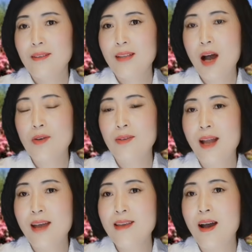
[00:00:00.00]
到
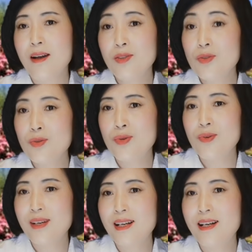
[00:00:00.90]
南阳
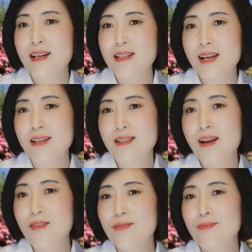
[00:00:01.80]
去割橡
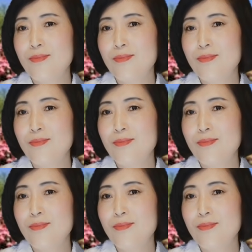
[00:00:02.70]
胶，